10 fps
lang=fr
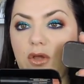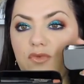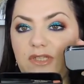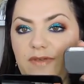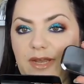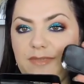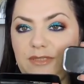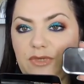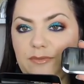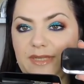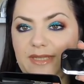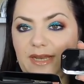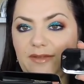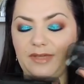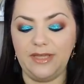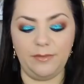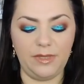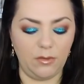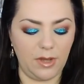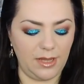Vous avez la petite boîte métal avec un
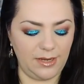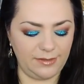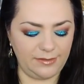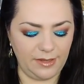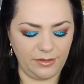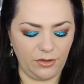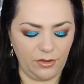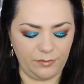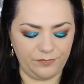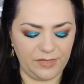miroir à l'intérieur.